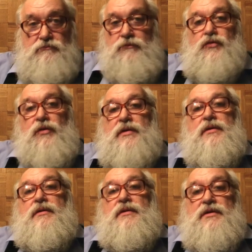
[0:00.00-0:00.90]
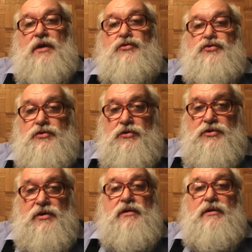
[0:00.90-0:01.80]
Ну, это не так уж
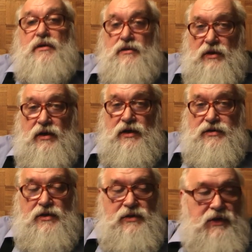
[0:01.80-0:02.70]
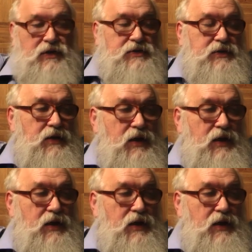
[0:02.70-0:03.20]
сложно, такая оценка есть.